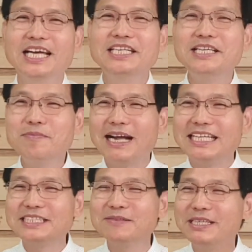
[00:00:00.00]
이
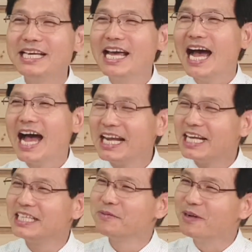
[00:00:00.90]
말씀이
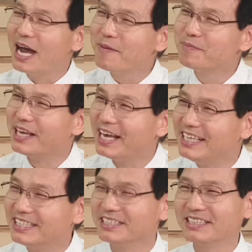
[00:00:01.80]
하나님과 함께
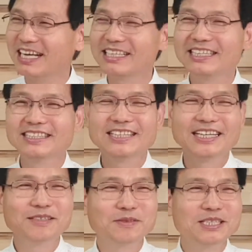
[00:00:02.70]
있었다 그랬는데
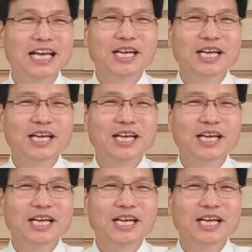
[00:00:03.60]
여러분